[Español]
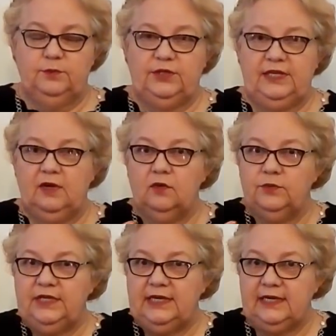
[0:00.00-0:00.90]
podían
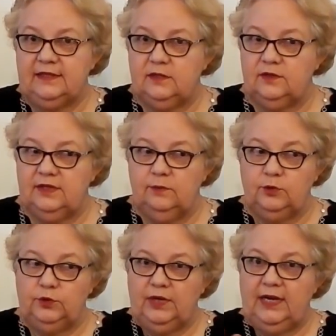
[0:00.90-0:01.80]
comunicarse con el
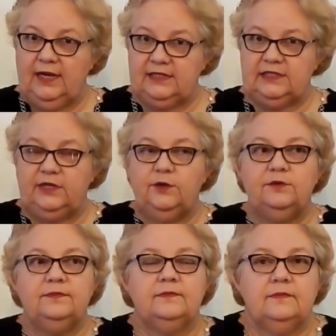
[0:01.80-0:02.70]
mundo acá exterior,
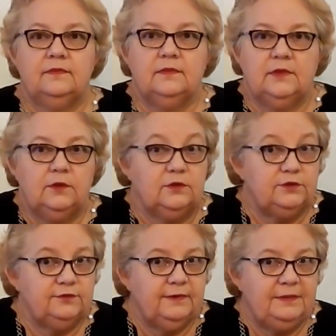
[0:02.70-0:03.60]
con
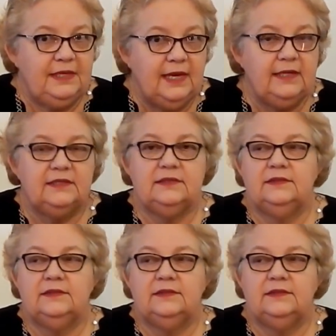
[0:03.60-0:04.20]
sus familiares.